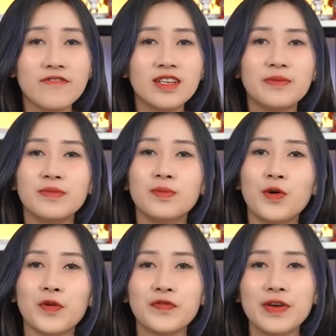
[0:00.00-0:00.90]
Pavilion
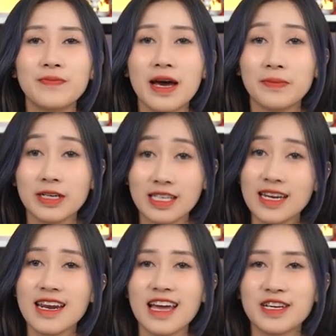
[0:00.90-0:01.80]
14 phiên bản mới
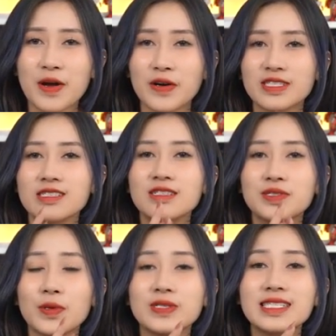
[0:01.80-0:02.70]
nhất này có sự
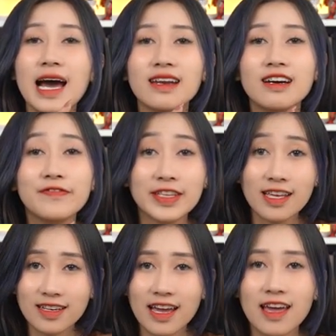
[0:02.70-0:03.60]
tối giản hơn về
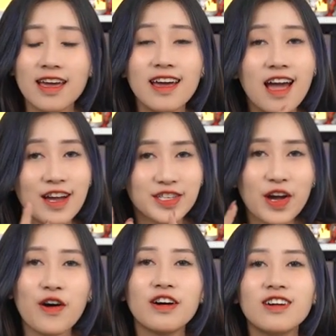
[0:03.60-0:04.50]
thiết kế,
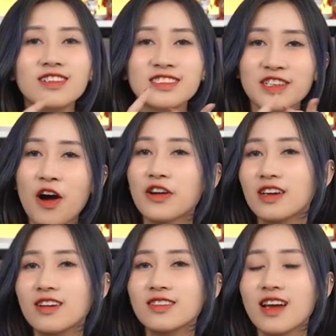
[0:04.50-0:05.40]
nhỏ hơn, gọn
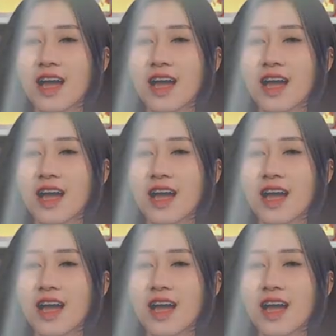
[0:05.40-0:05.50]
hơn.